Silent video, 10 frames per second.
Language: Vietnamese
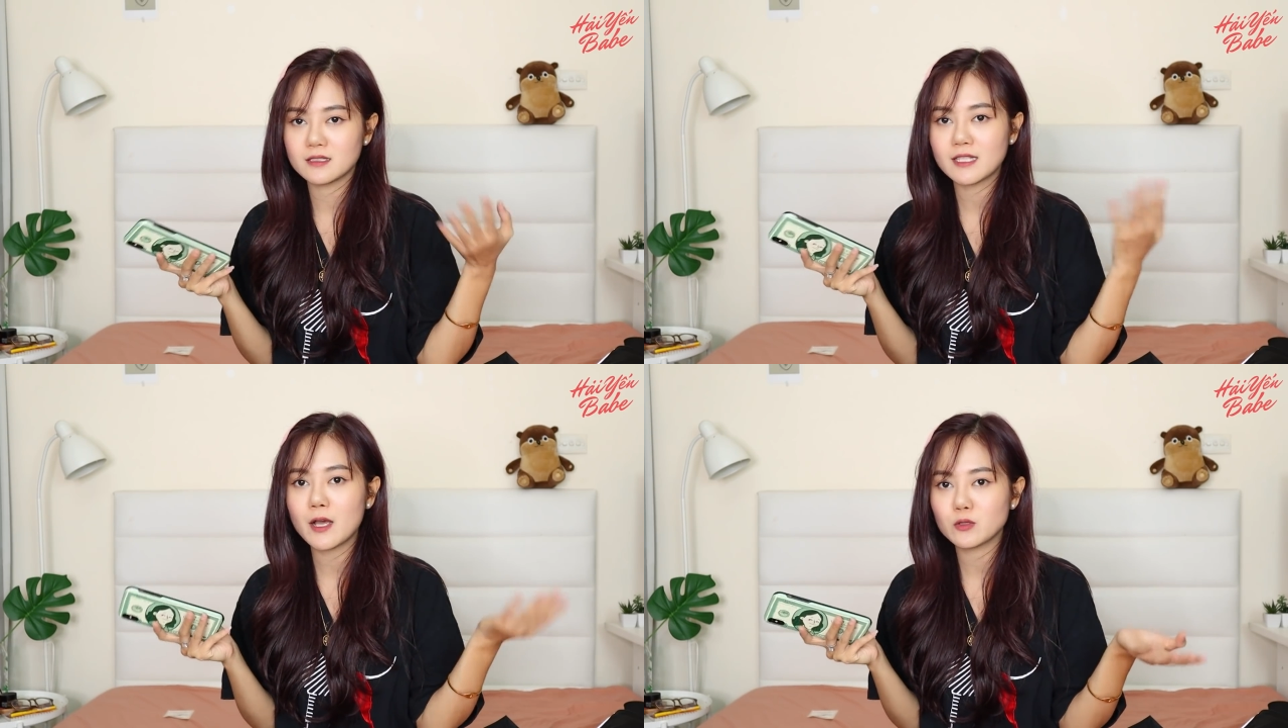
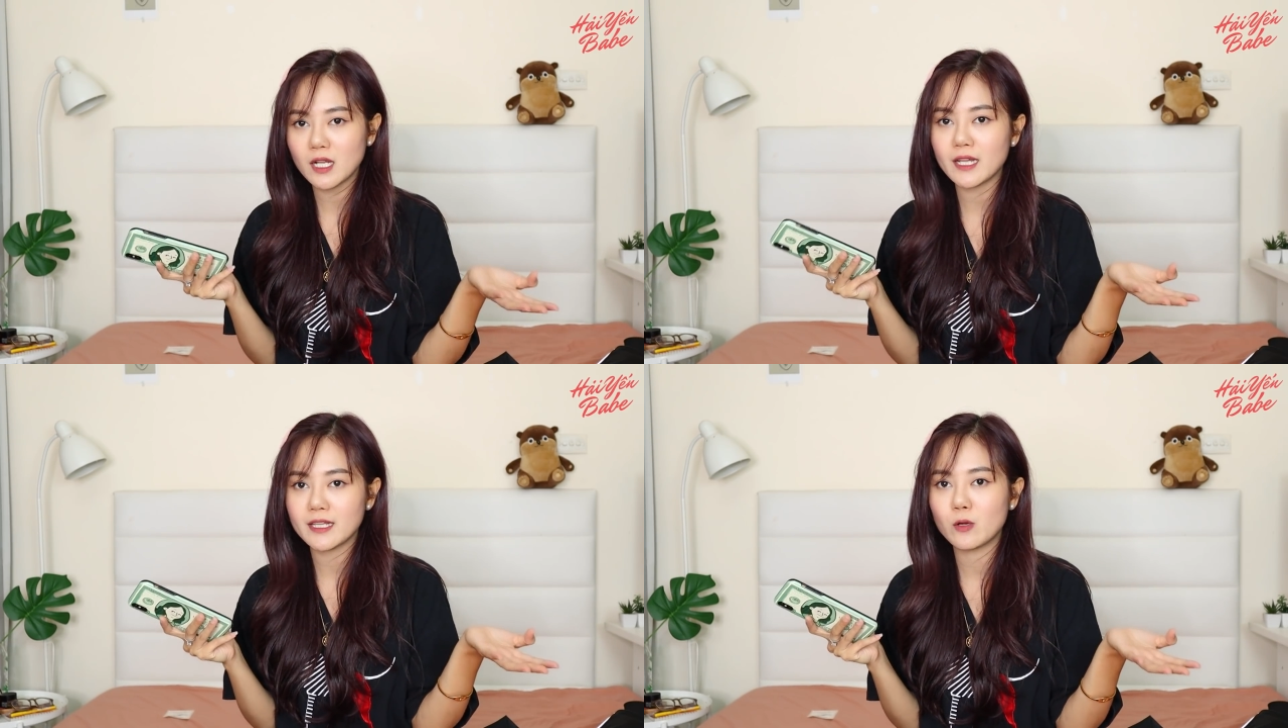sale
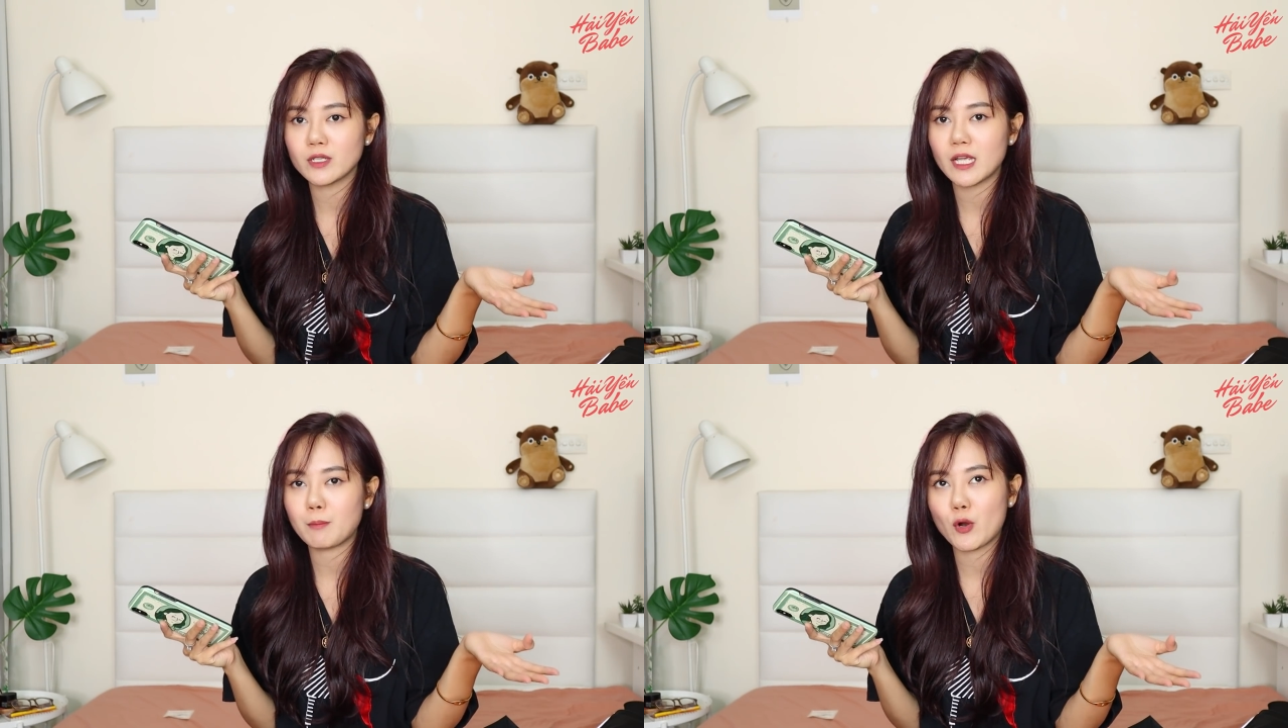rất là nhiều
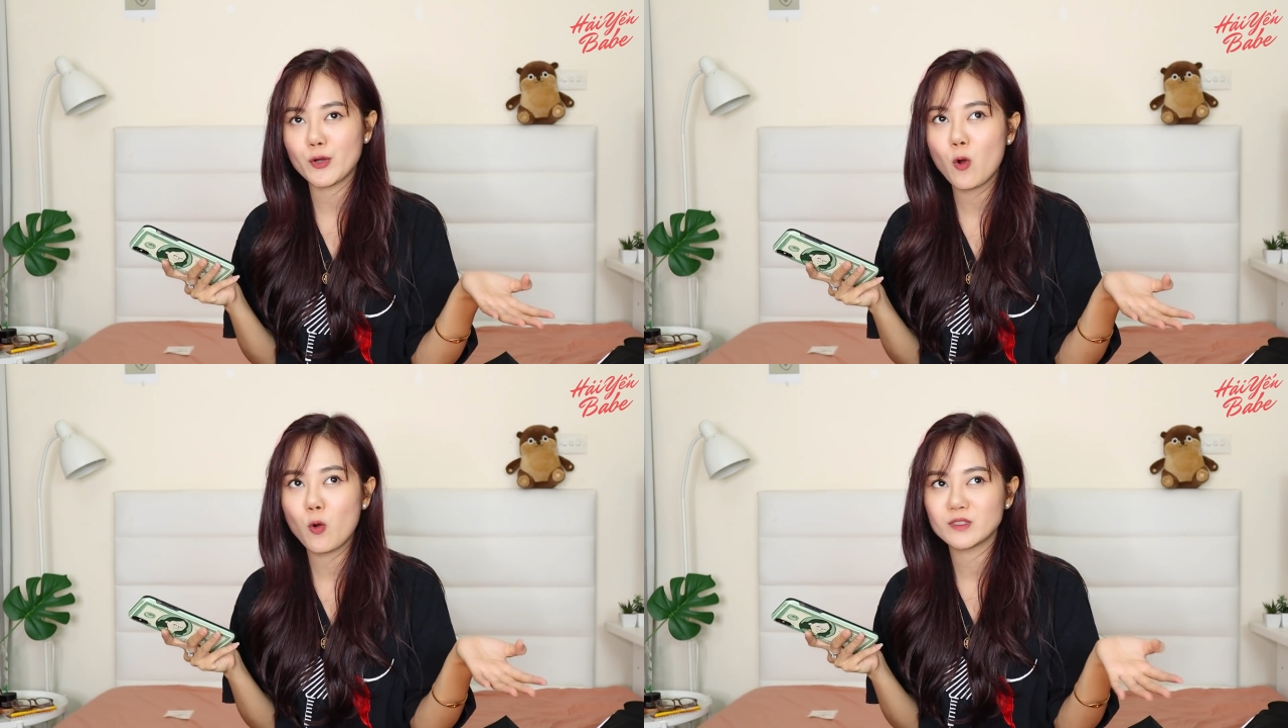những cái
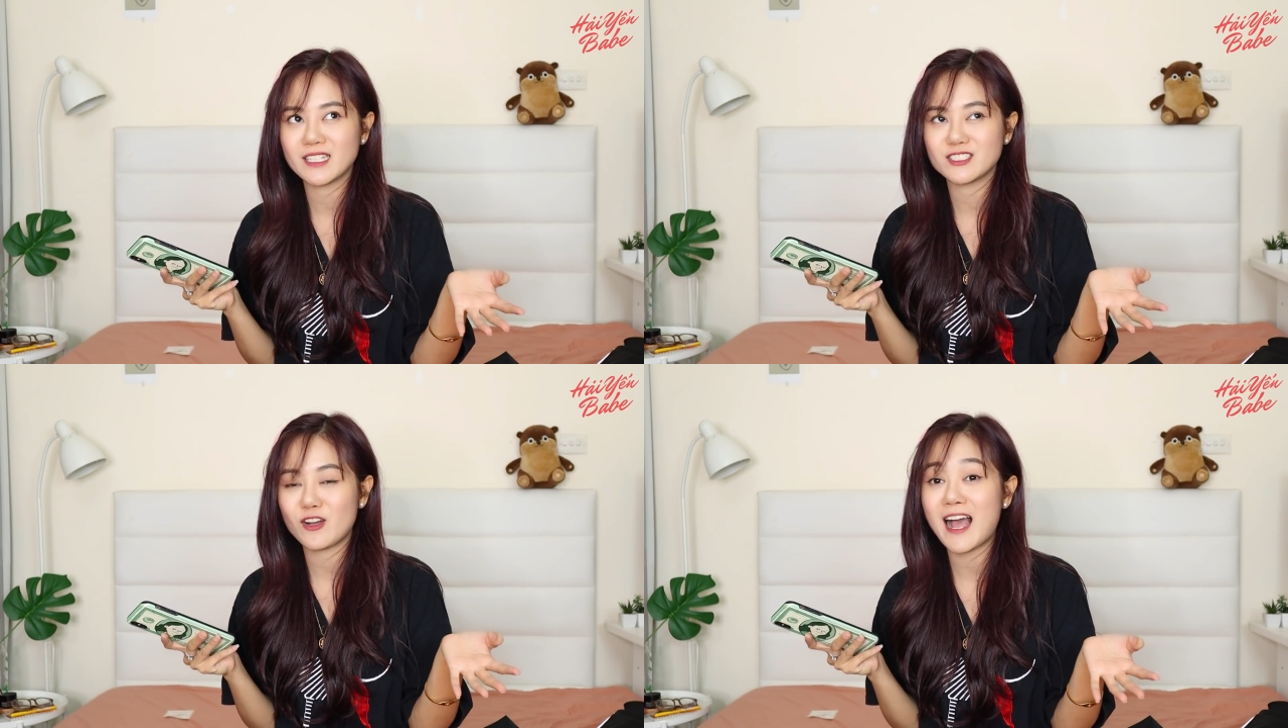món đồ
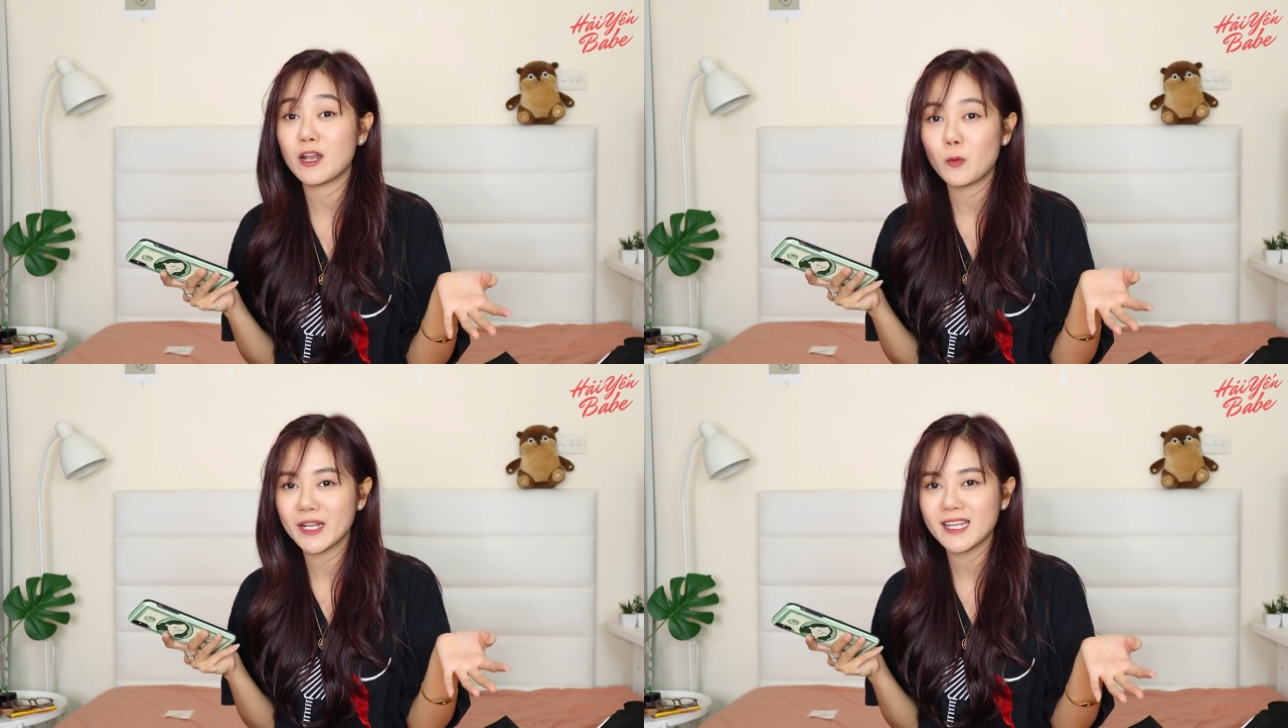dành cho
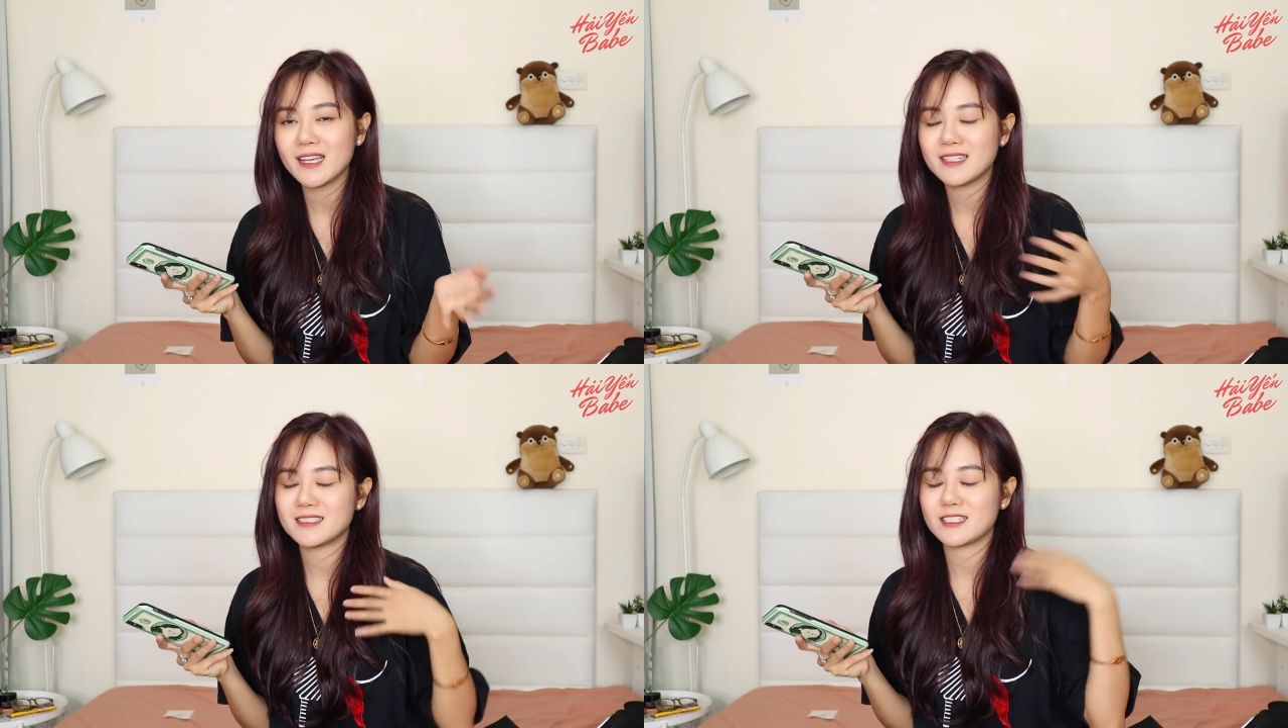Halloween ấy,
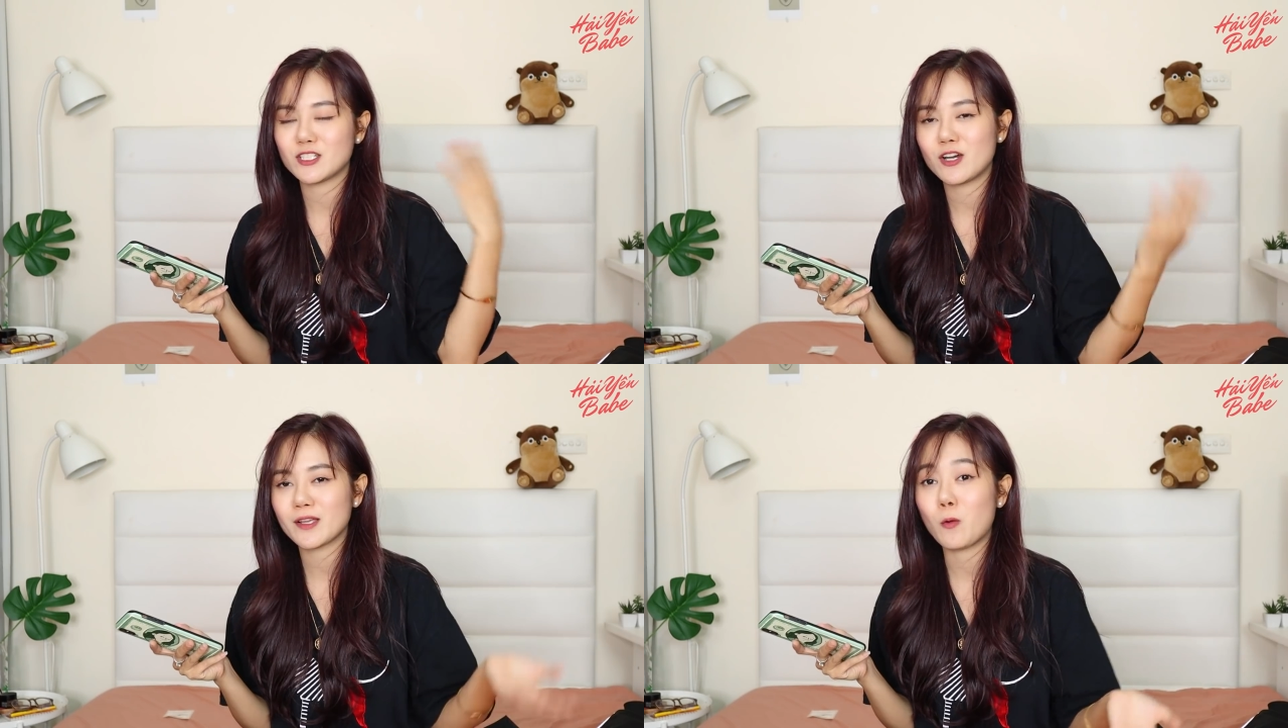dành
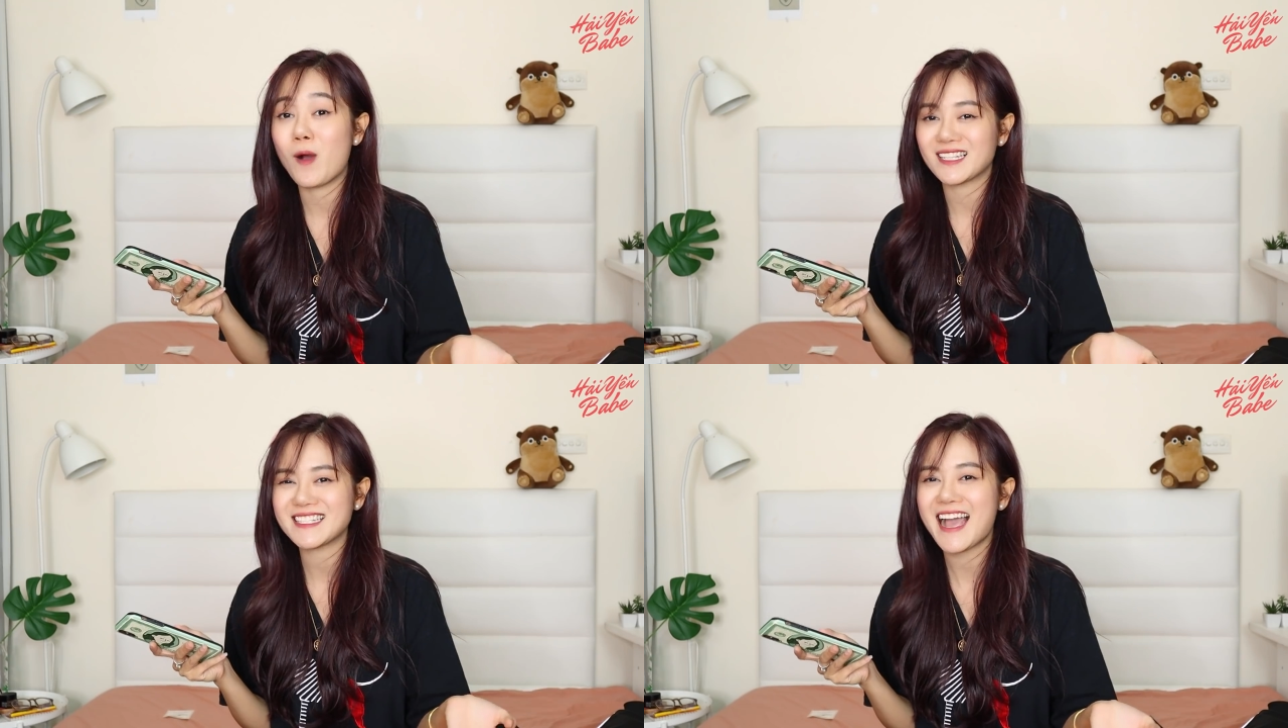cho kiểu
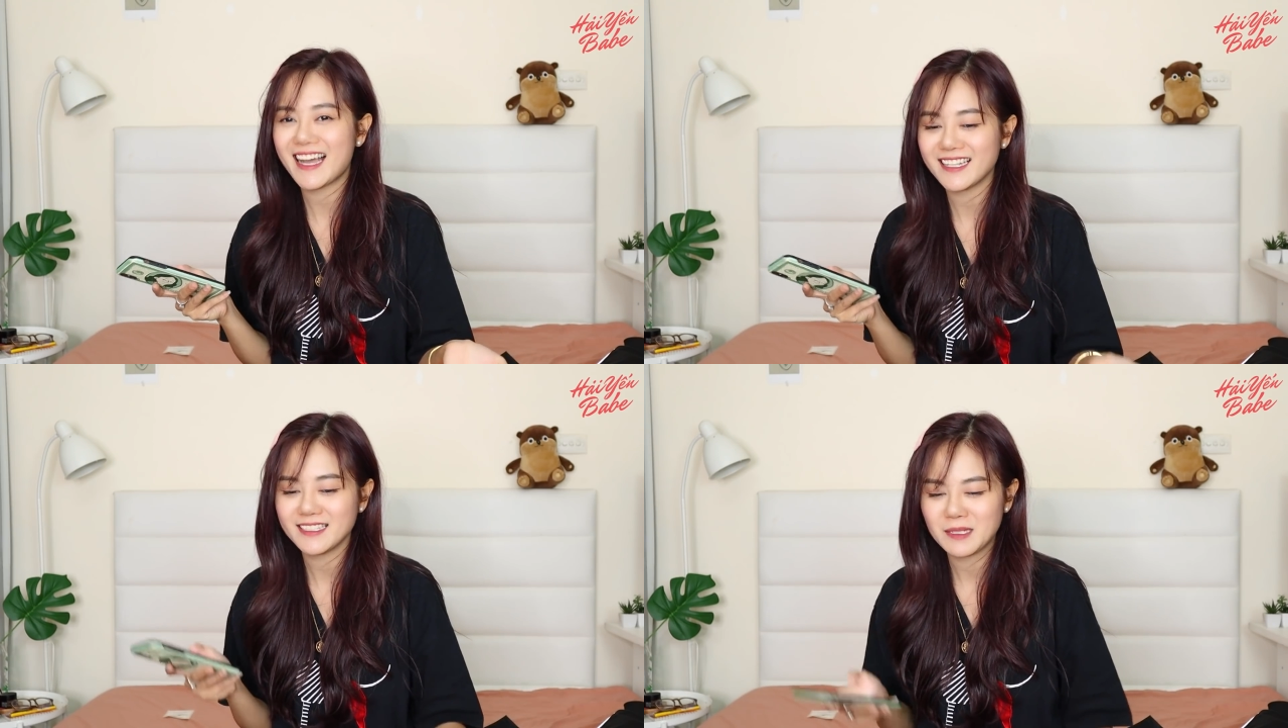hóa
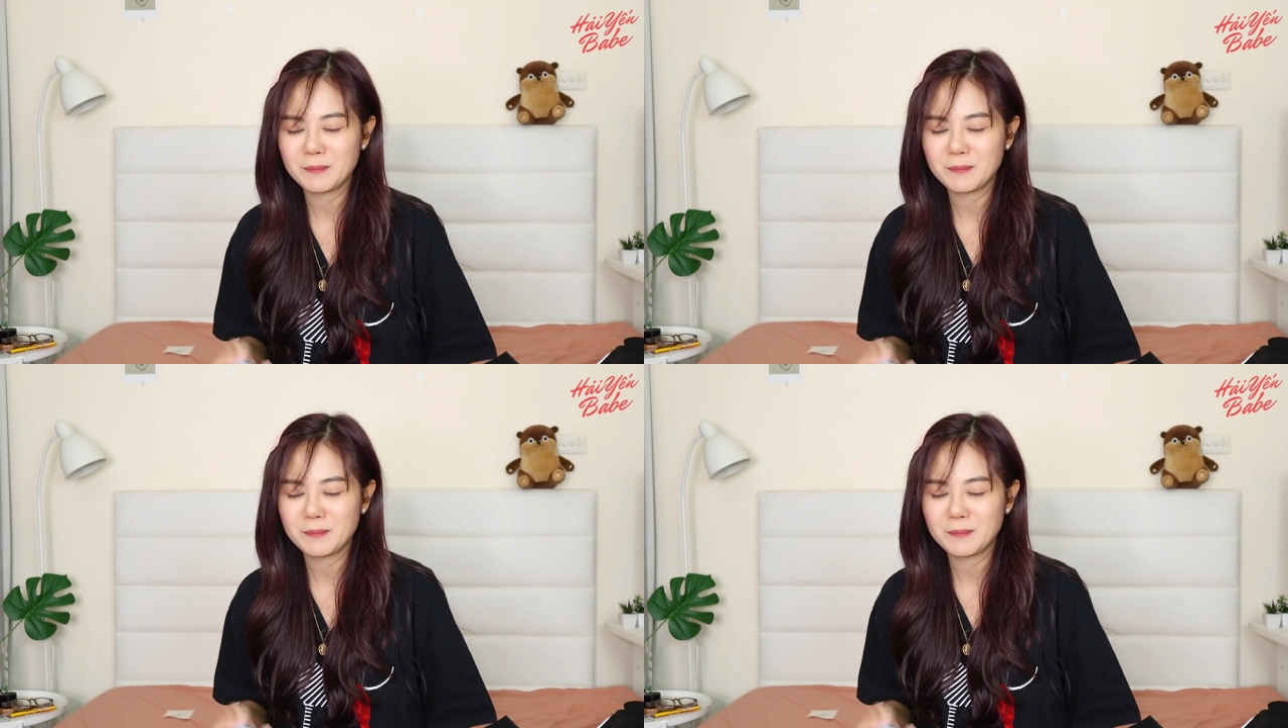trang ấy.